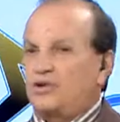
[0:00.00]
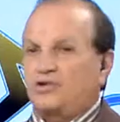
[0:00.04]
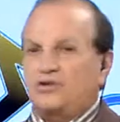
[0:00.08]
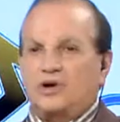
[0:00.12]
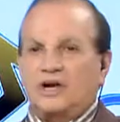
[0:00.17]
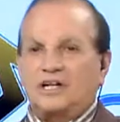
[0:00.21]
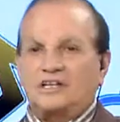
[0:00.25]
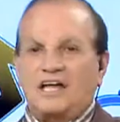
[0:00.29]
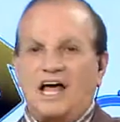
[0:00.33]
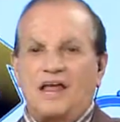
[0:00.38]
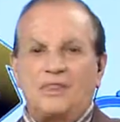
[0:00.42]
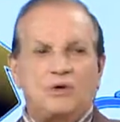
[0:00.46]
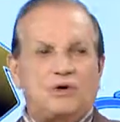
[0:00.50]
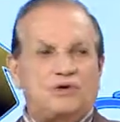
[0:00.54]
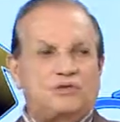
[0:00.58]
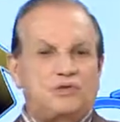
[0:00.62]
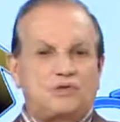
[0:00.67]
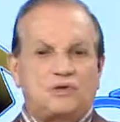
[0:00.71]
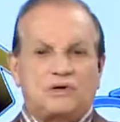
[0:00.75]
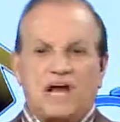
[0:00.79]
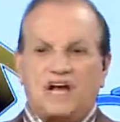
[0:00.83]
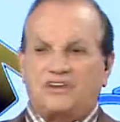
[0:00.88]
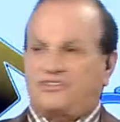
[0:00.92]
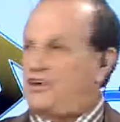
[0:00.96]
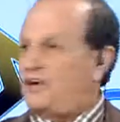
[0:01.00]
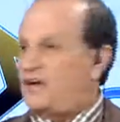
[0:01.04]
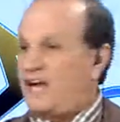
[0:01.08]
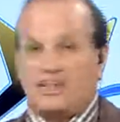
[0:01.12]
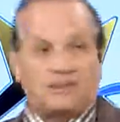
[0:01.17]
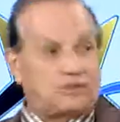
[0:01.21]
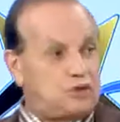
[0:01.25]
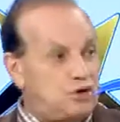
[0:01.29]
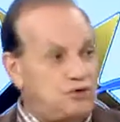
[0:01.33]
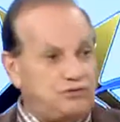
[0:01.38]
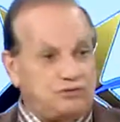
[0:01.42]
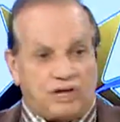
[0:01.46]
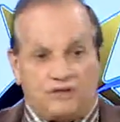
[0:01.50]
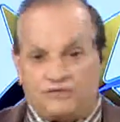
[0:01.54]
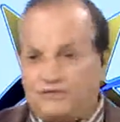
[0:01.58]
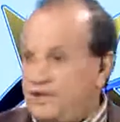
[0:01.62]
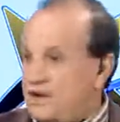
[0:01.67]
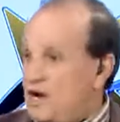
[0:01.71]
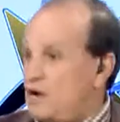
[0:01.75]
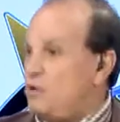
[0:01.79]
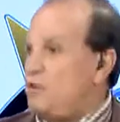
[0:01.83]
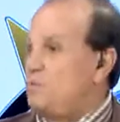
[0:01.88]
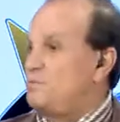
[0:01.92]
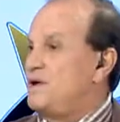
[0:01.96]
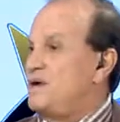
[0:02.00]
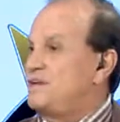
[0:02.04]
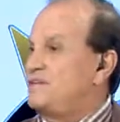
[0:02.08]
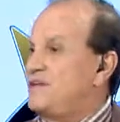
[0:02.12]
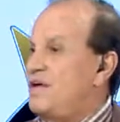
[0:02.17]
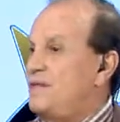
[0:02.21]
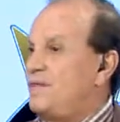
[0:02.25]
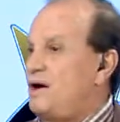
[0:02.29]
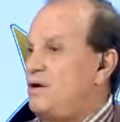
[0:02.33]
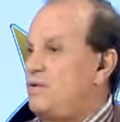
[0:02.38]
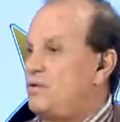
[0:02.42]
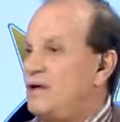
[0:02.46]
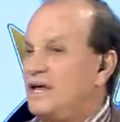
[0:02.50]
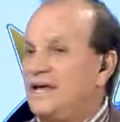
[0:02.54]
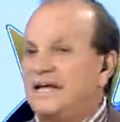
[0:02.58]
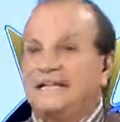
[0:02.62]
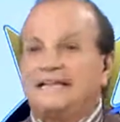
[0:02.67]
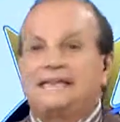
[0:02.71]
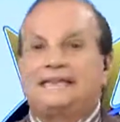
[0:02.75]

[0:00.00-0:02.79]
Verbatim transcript: 8 horas da noite num caixa eletrônico que fica com medo, não é não?